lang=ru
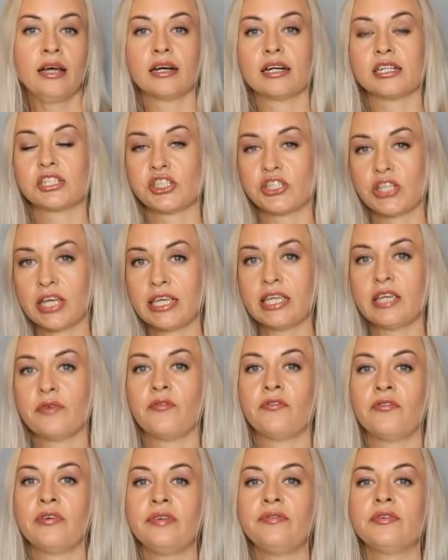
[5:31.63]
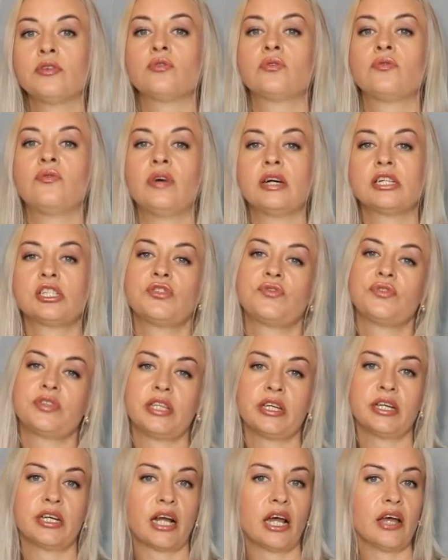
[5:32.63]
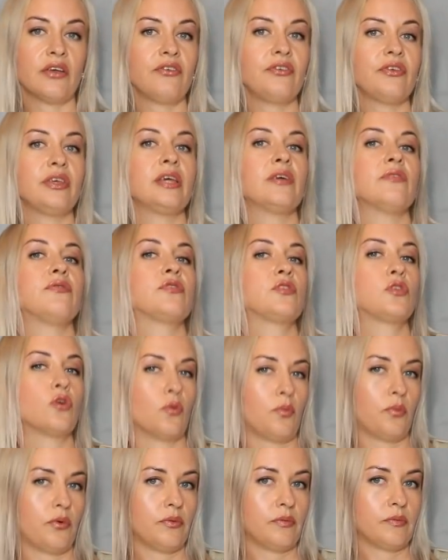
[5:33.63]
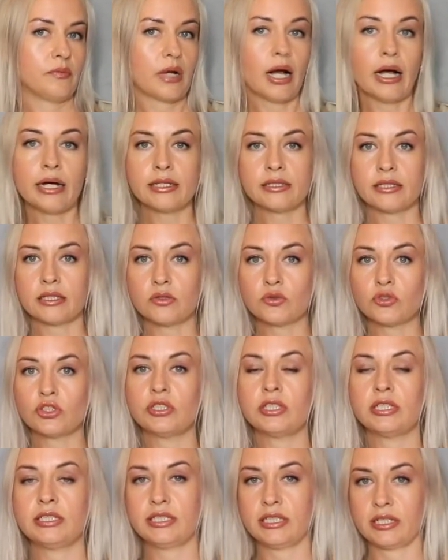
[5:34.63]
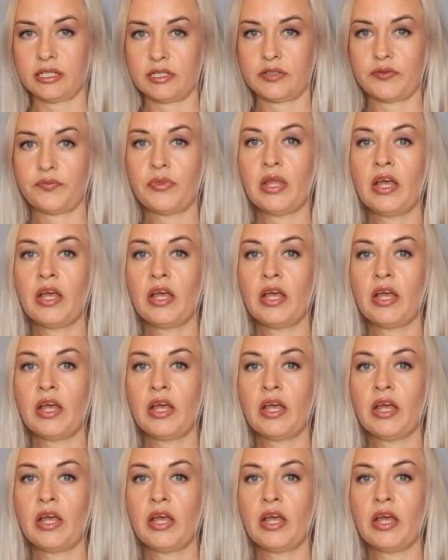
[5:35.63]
Хэштеги выведут ваши фотографии в топ. Как это нужно делать?